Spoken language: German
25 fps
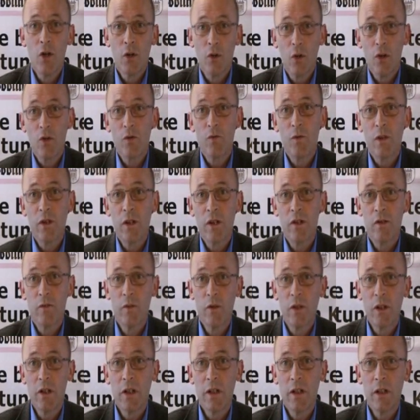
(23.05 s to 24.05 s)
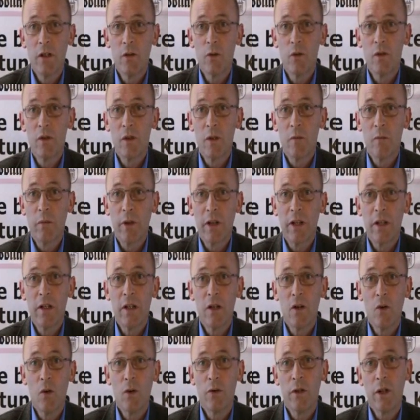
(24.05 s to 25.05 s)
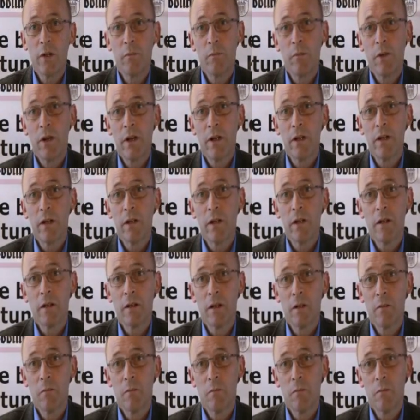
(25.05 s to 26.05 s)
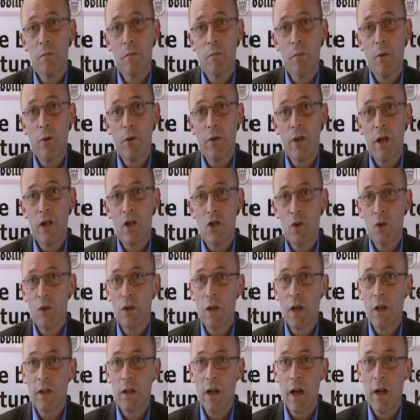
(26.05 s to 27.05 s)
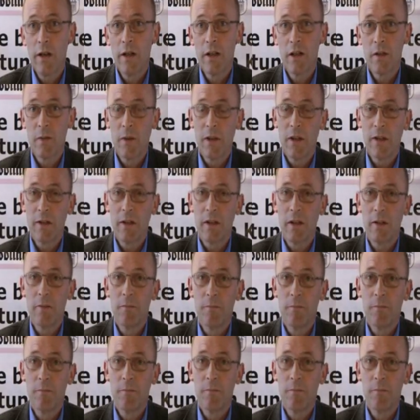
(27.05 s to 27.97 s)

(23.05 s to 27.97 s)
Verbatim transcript: Dort würde es wirkliche Nutzer bringen und nicht bei dem Projekt Stuttgart 21.